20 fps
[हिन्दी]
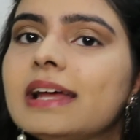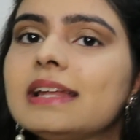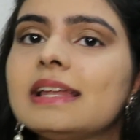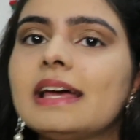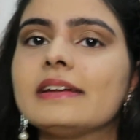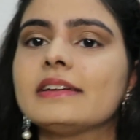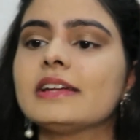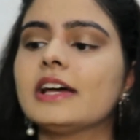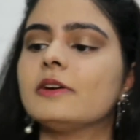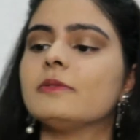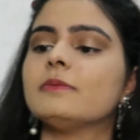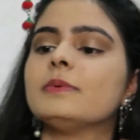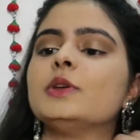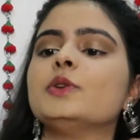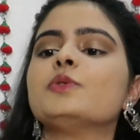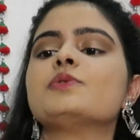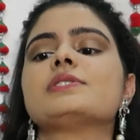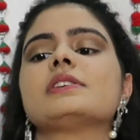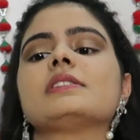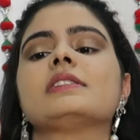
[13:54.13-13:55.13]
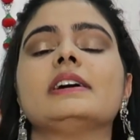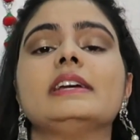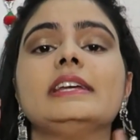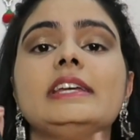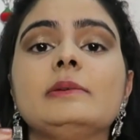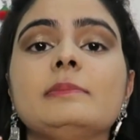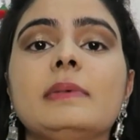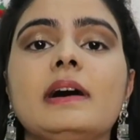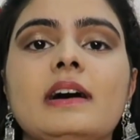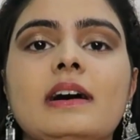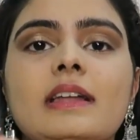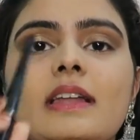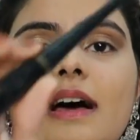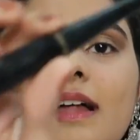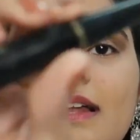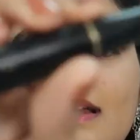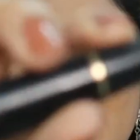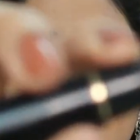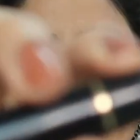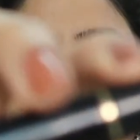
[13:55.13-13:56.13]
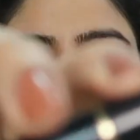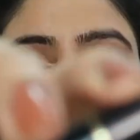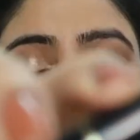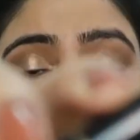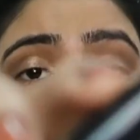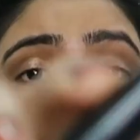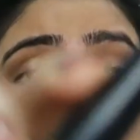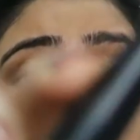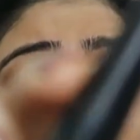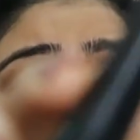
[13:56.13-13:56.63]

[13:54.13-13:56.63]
आई लाइनर एज बी यूजिंग द ईबा हलाल लाइनर